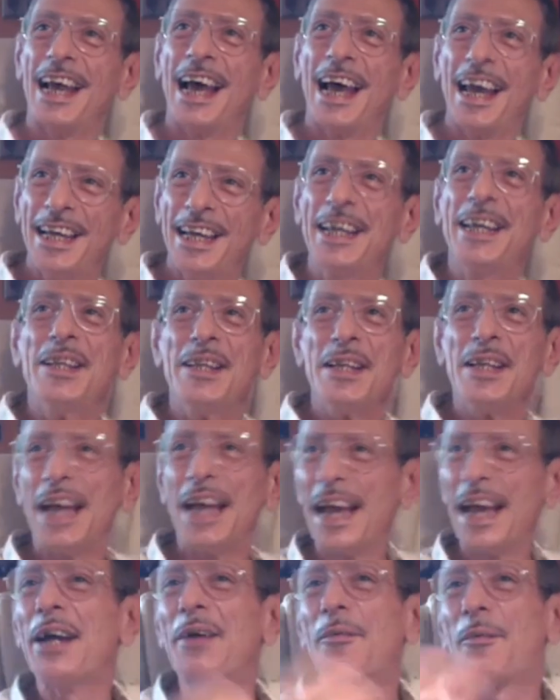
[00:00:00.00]
sai,
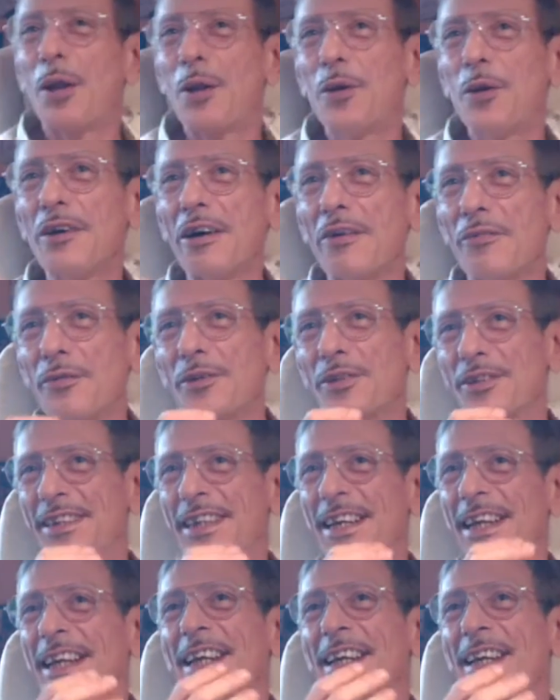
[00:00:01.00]
eh, qualora
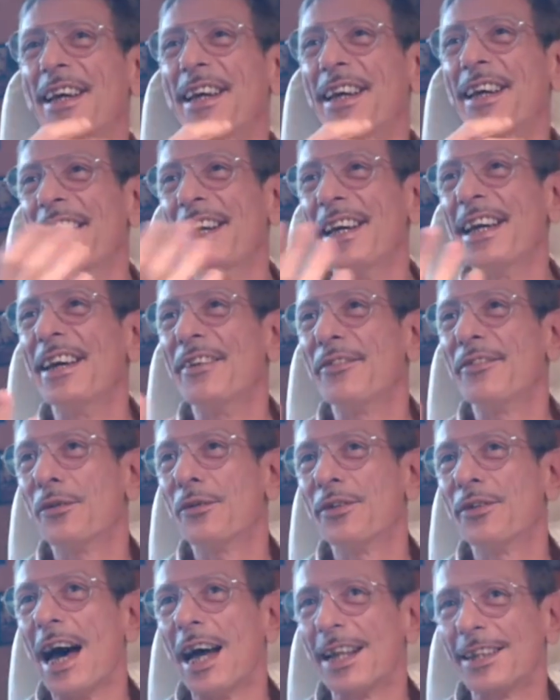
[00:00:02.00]
fosse eh,
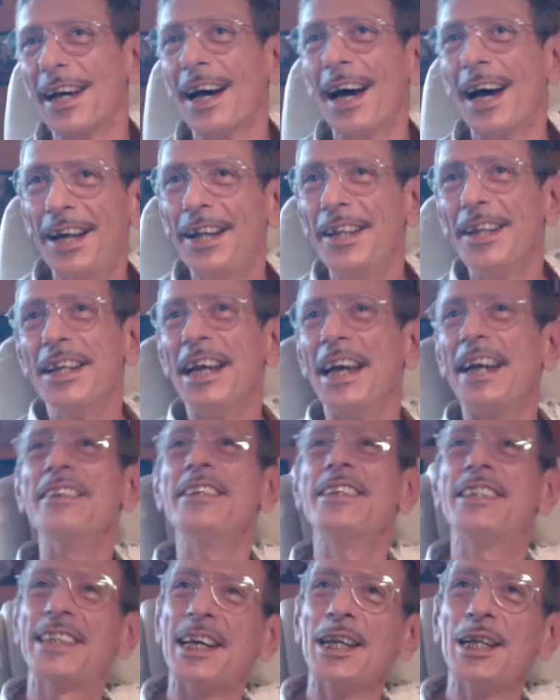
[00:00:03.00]
fondata,
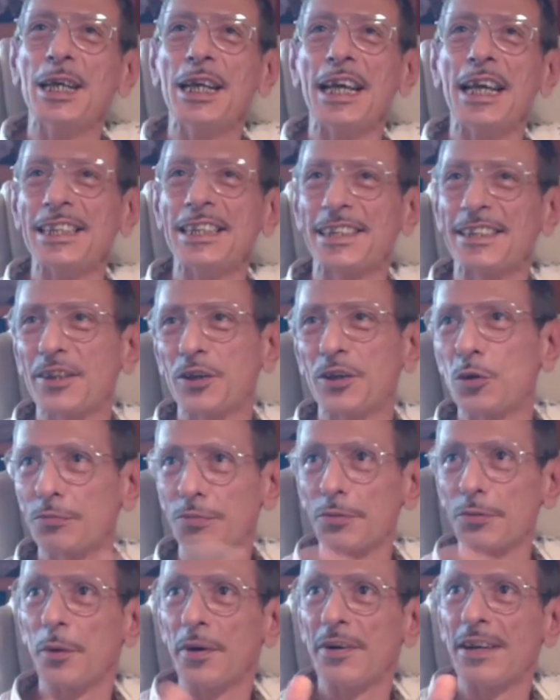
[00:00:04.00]
rischia di essere
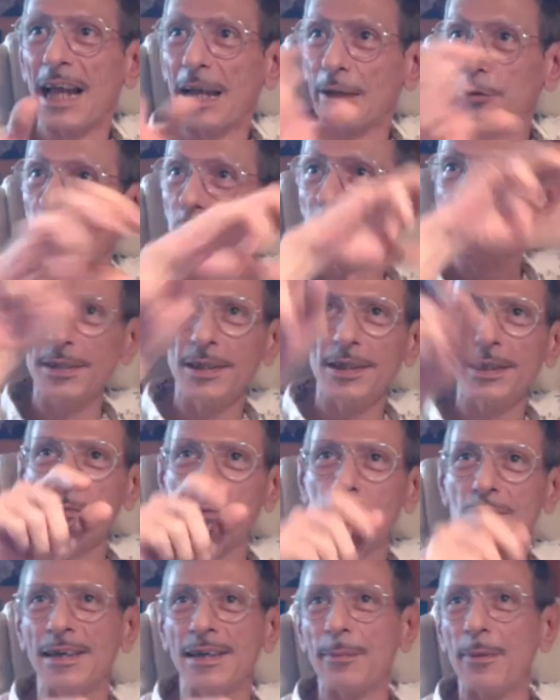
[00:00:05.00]
controcorrelato. Quindi
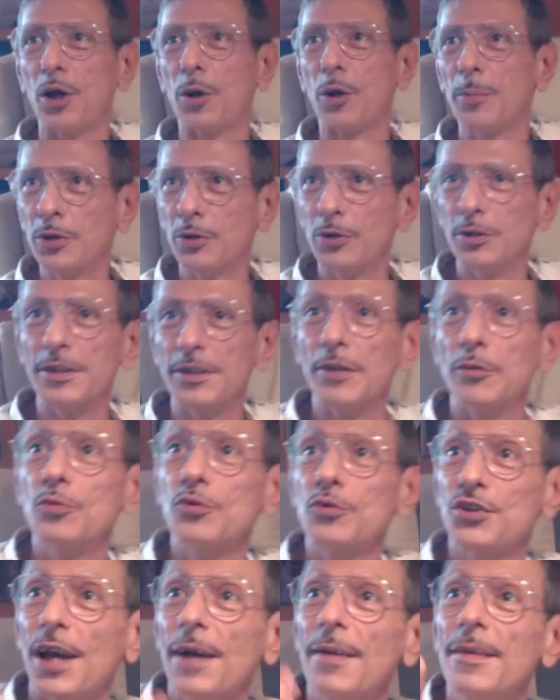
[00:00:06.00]
torniamo all'obbligo di
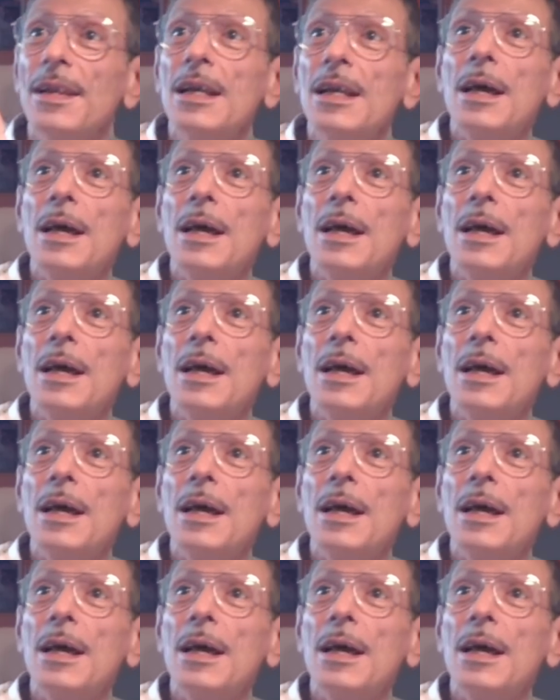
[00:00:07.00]
denuncia.